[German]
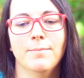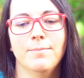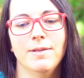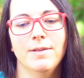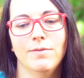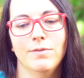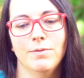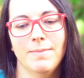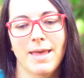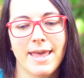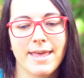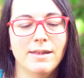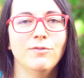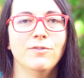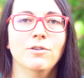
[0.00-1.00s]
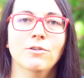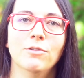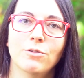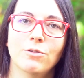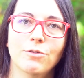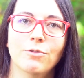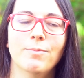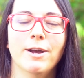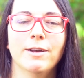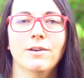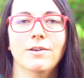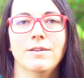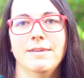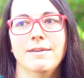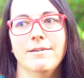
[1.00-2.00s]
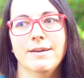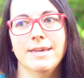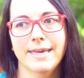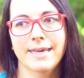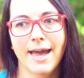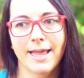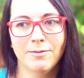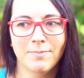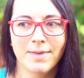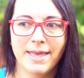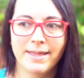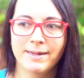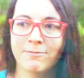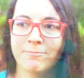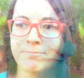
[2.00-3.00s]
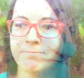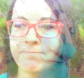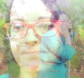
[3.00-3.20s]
Bis zum 11. Oktober könnt ihr euch anmelden.